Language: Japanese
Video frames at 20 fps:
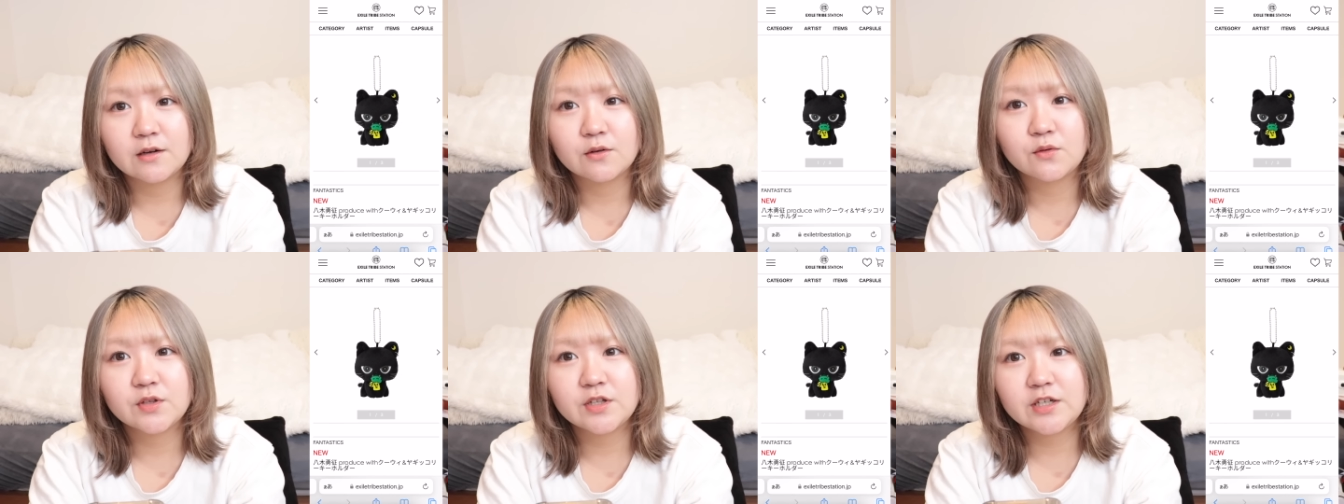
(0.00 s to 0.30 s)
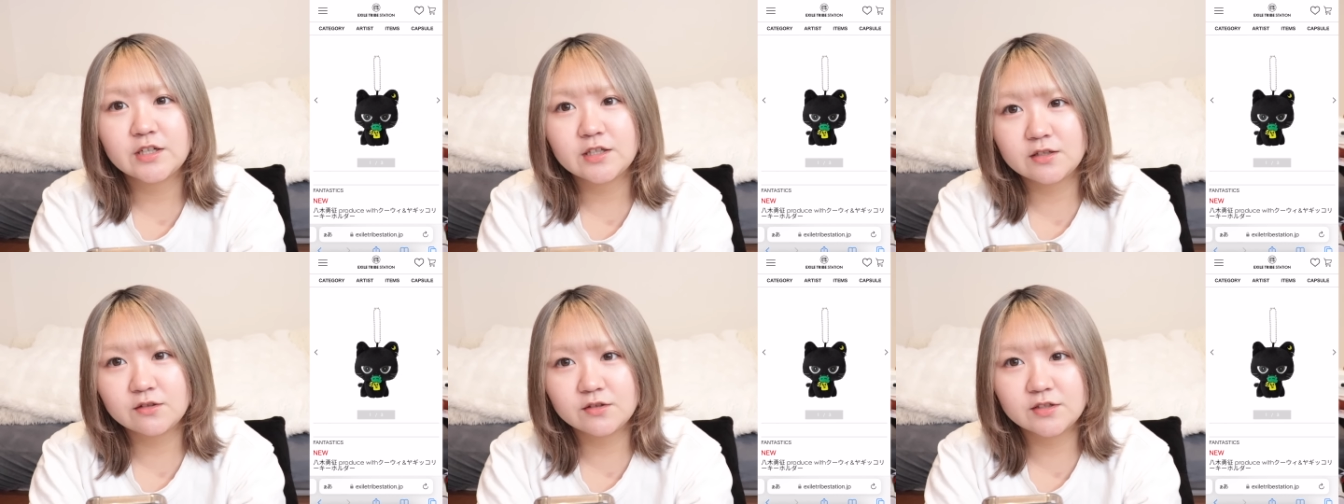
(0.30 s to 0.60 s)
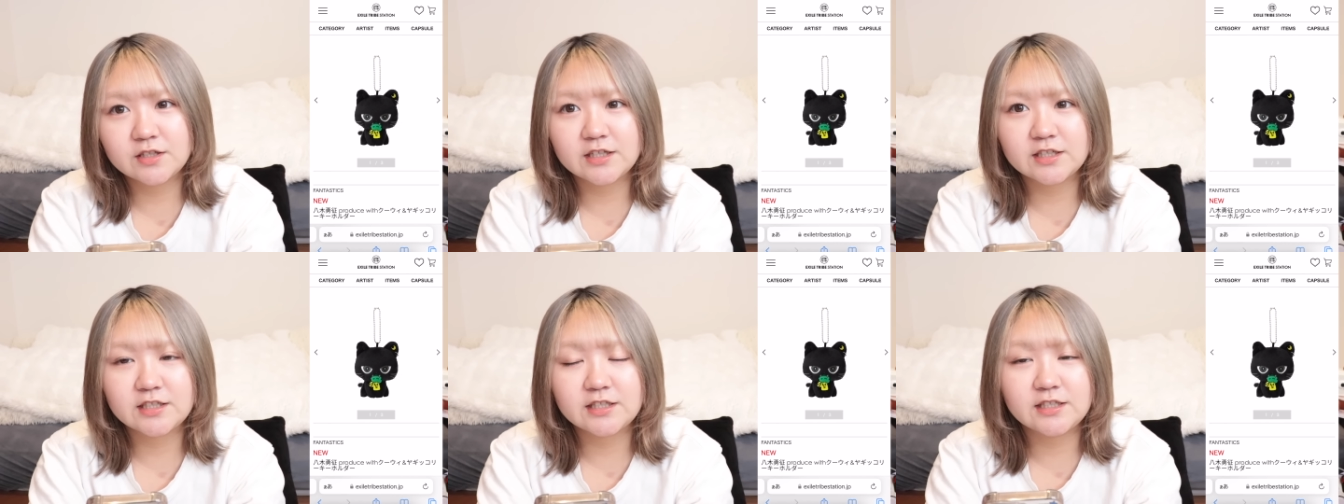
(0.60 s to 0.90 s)
この間の
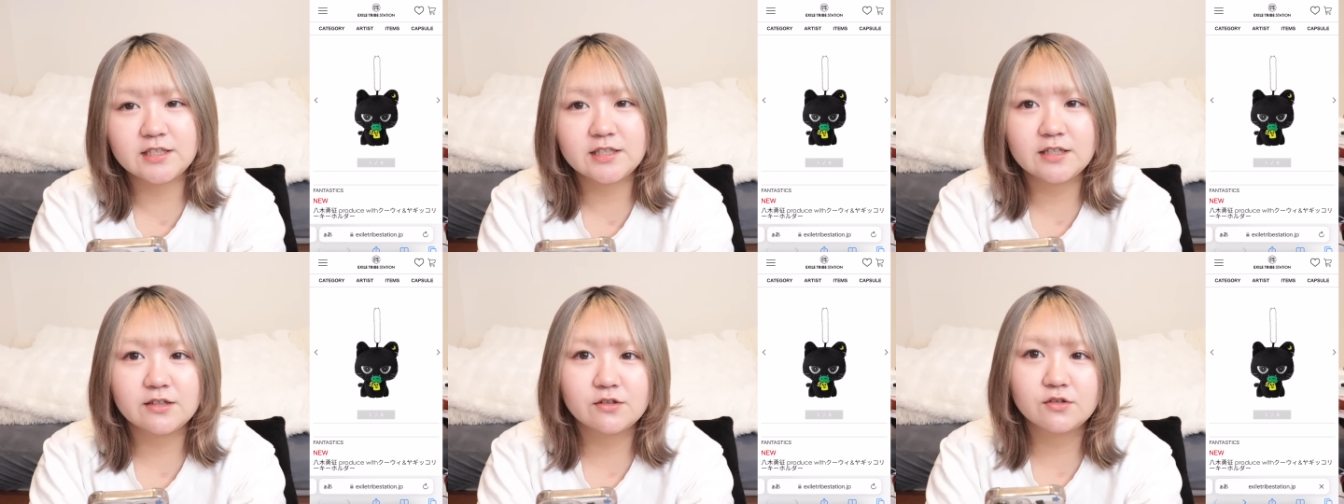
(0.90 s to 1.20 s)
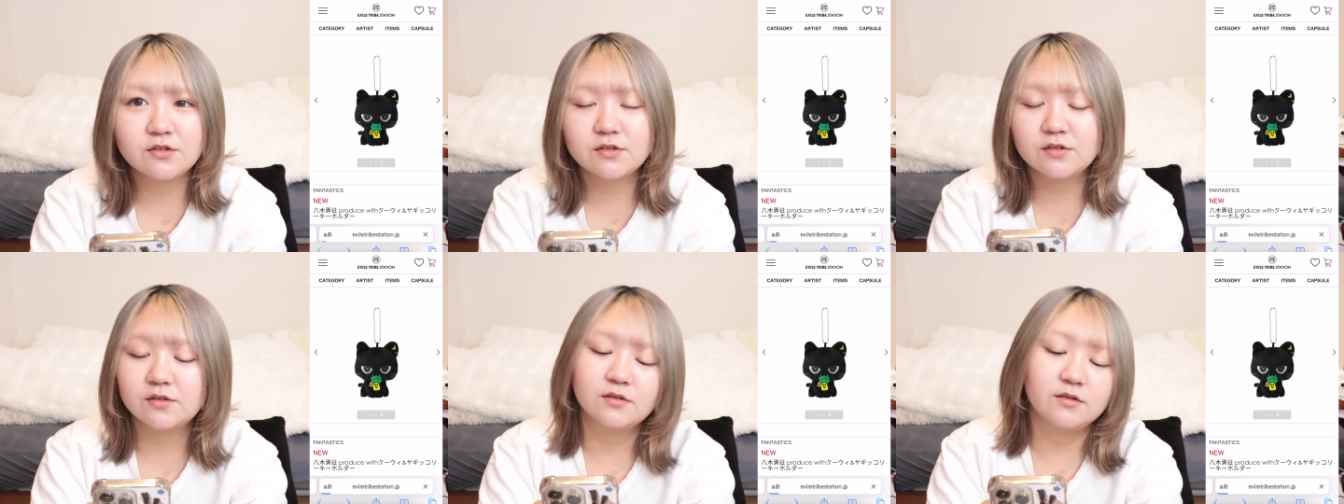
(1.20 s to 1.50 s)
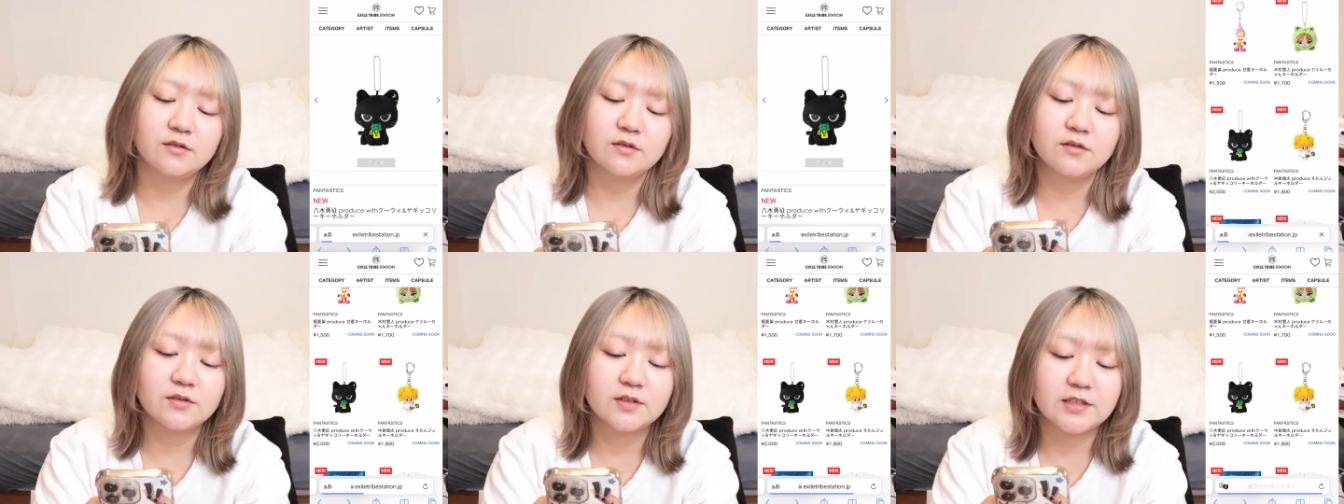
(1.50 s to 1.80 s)
さ CL
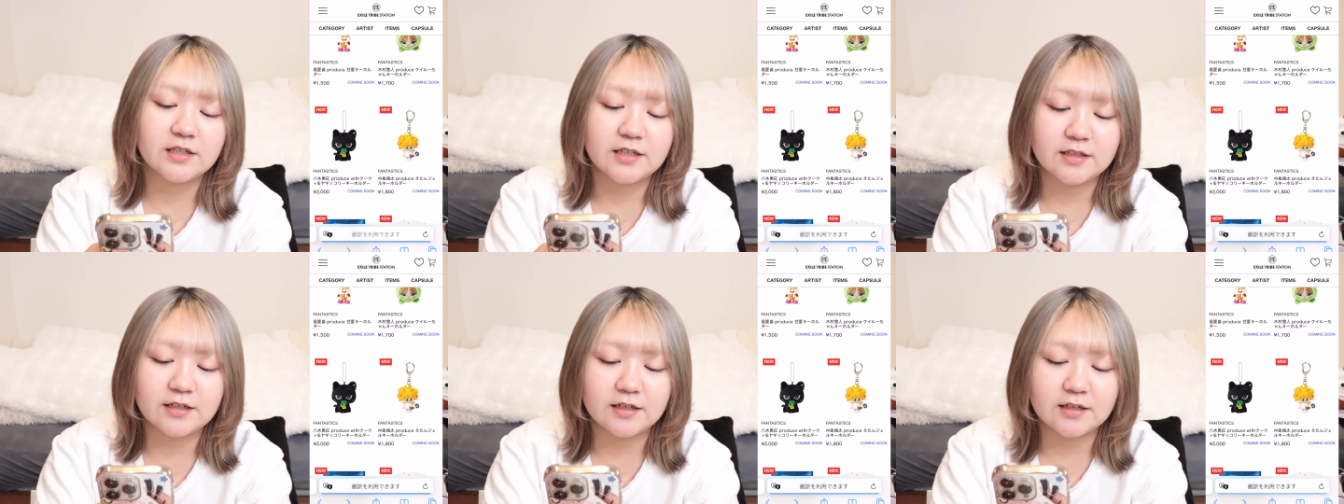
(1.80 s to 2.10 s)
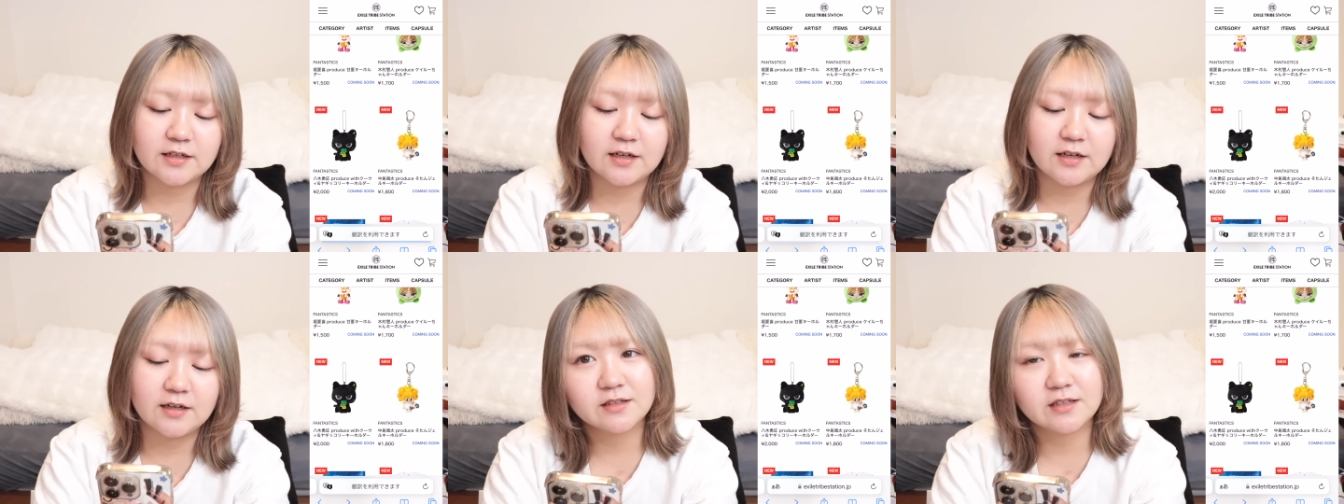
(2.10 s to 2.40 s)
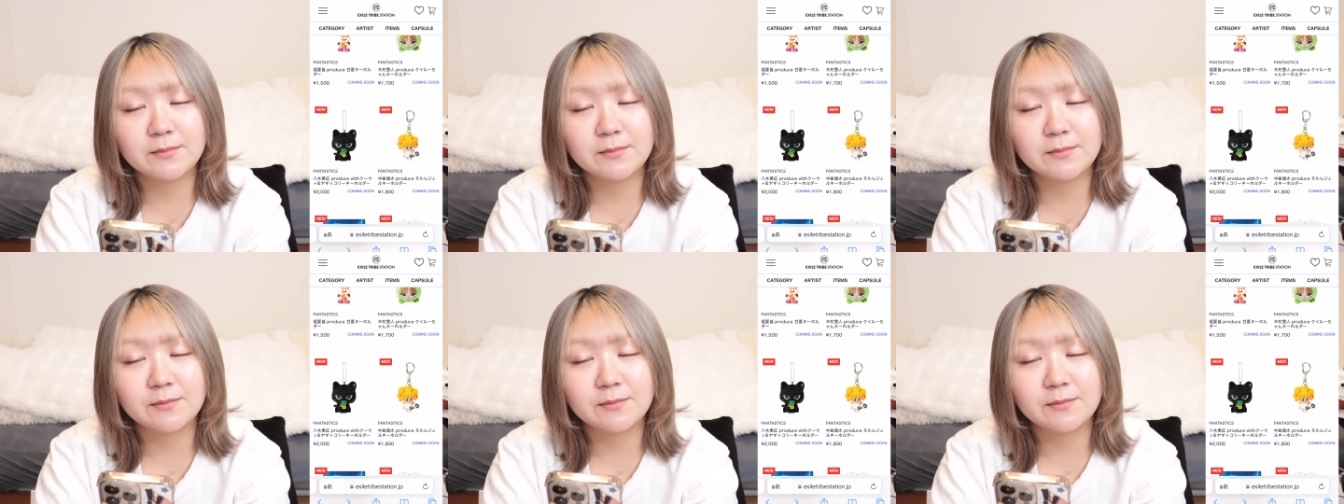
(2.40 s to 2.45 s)
のさなんか